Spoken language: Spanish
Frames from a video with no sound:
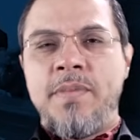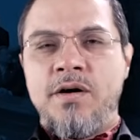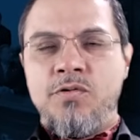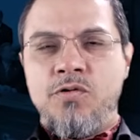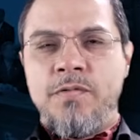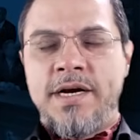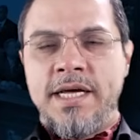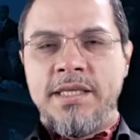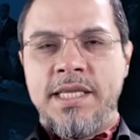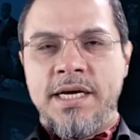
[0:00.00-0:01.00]
para un
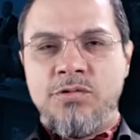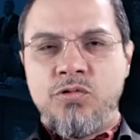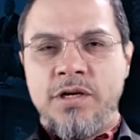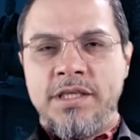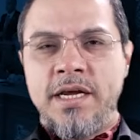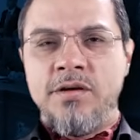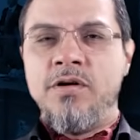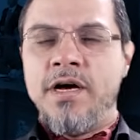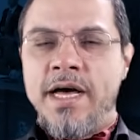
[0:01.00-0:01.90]
gobernante autoritario